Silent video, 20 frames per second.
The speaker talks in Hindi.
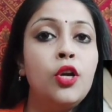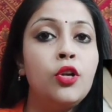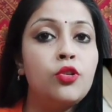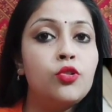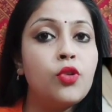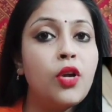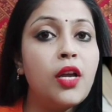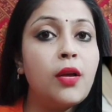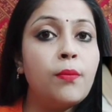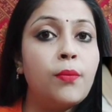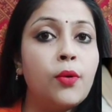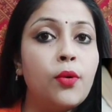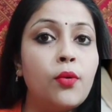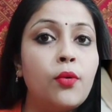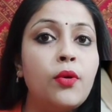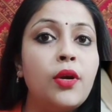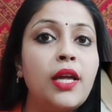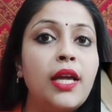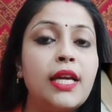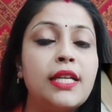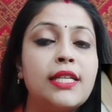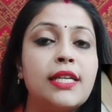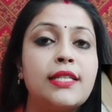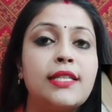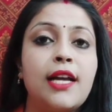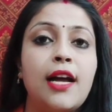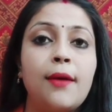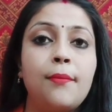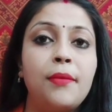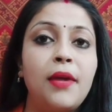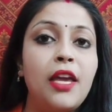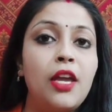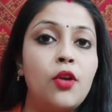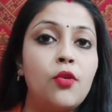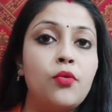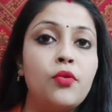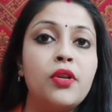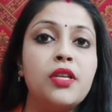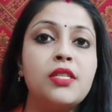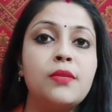जो एक भ्रूण के जैसा आपकी
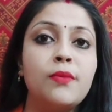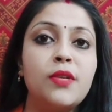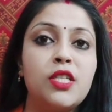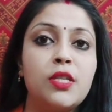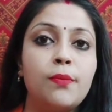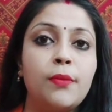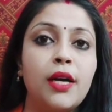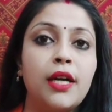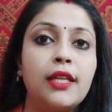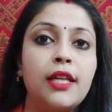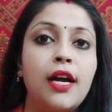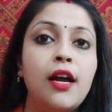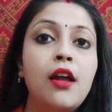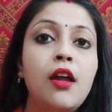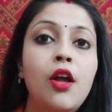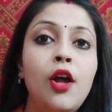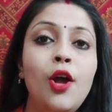यूट्रस में चिपका था